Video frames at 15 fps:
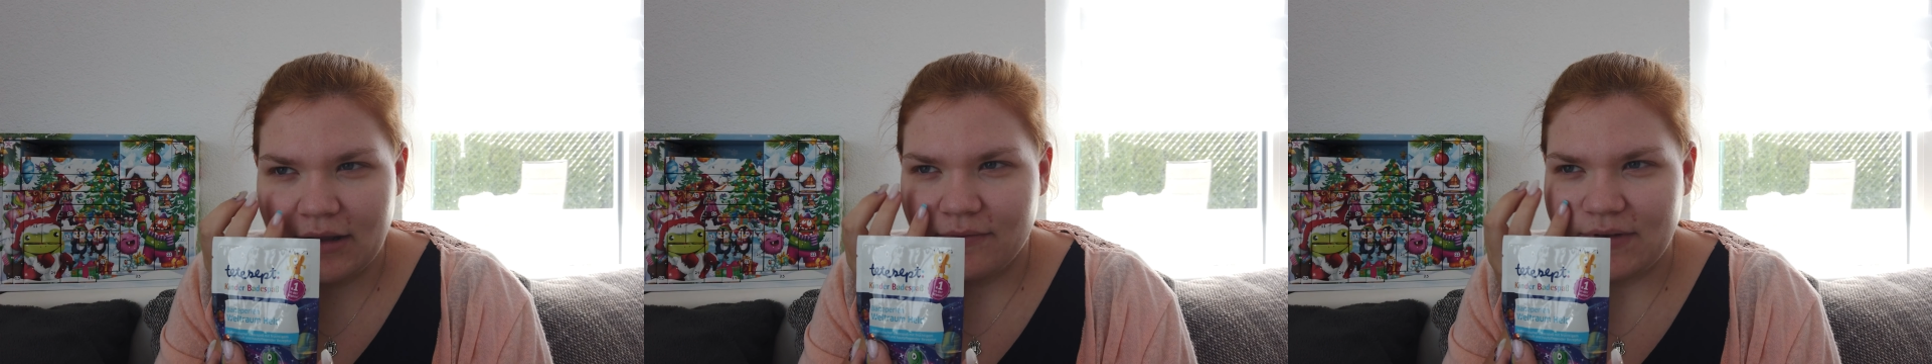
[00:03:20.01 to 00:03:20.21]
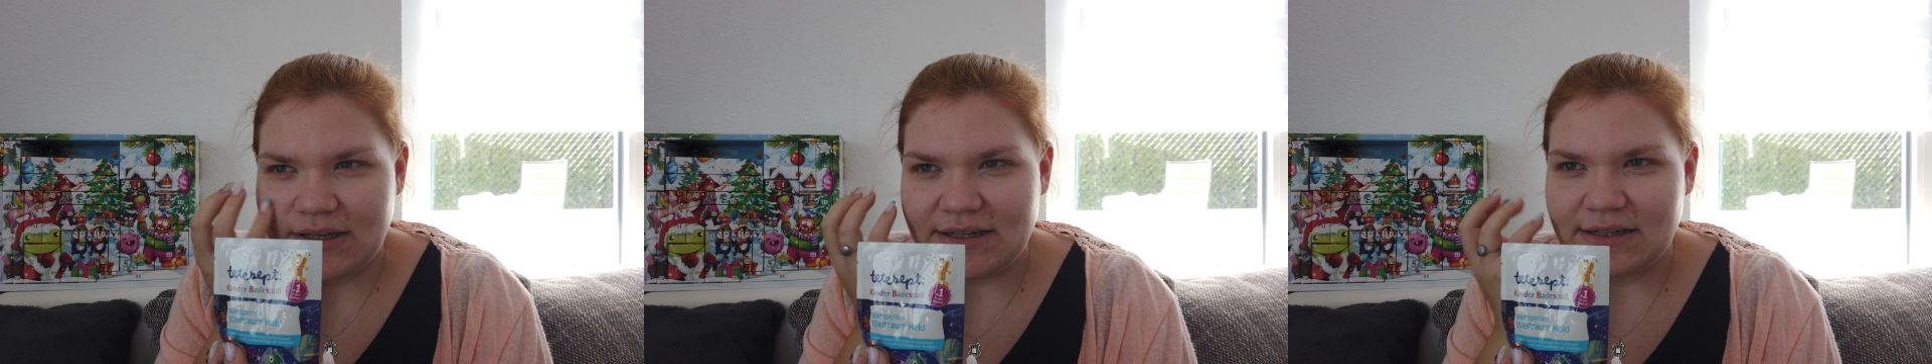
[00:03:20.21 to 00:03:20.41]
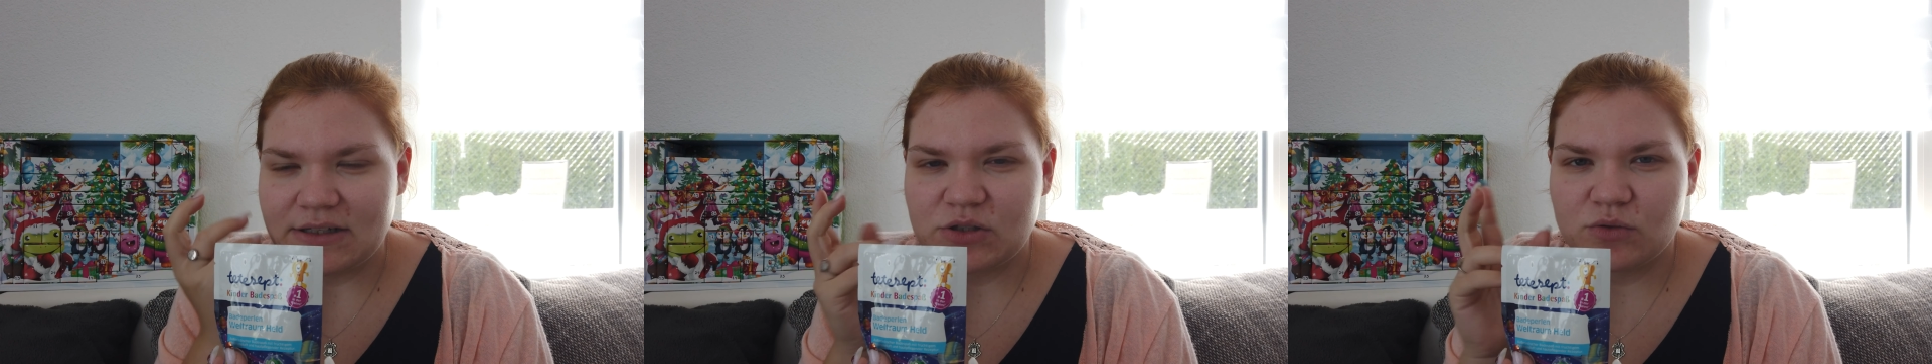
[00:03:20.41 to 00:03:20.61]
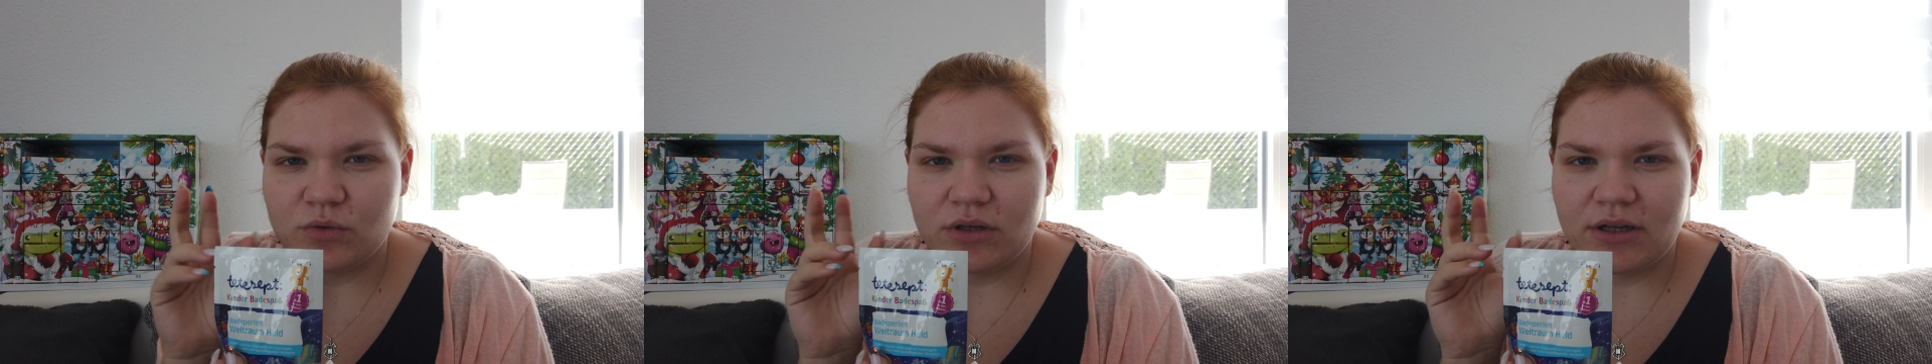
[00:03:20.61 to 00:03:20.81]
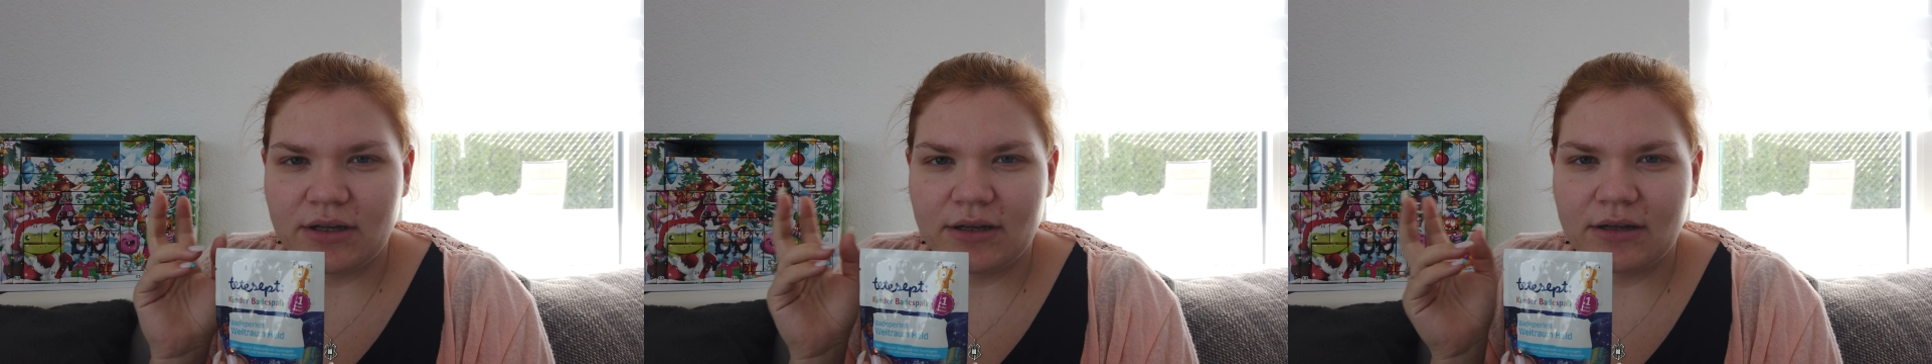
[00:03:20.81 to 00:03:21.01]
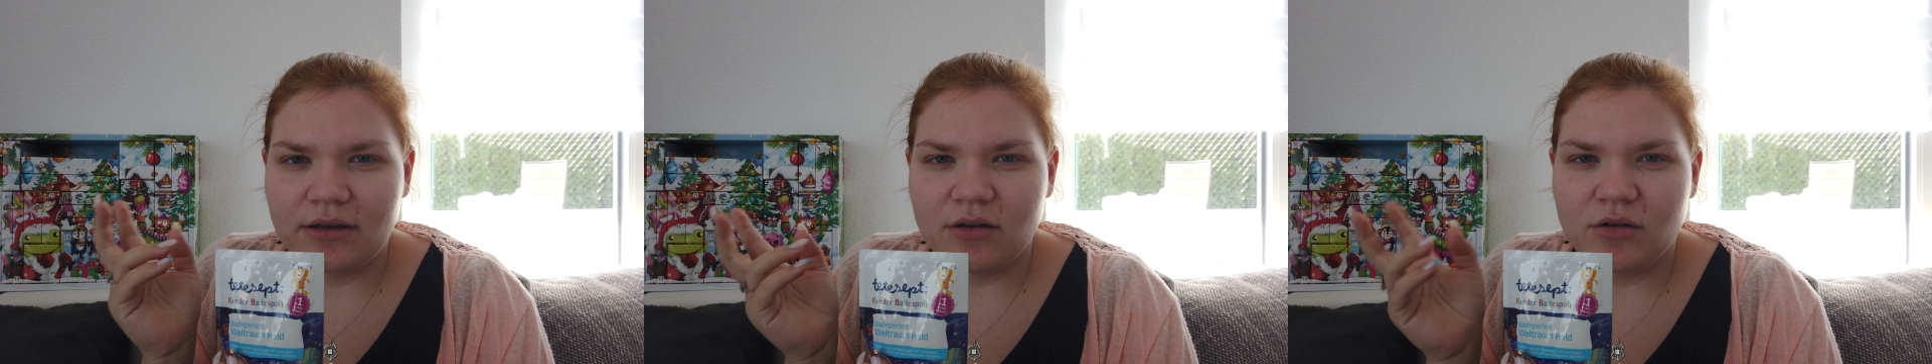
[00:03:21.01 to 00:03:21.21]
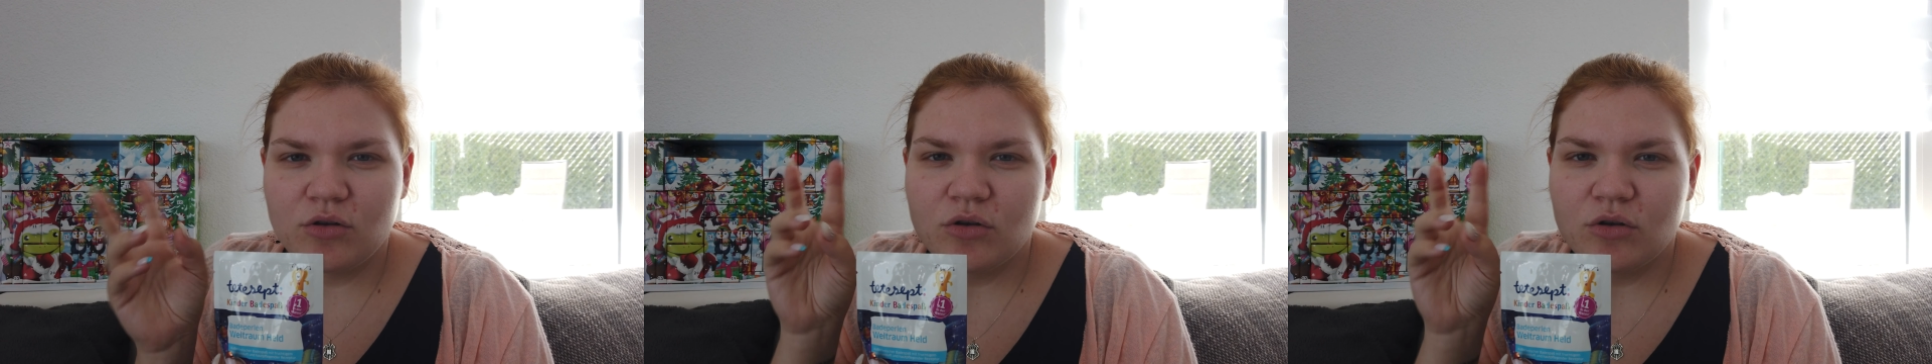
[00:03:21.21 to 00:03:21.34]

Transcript: wenn ich jetzt so eine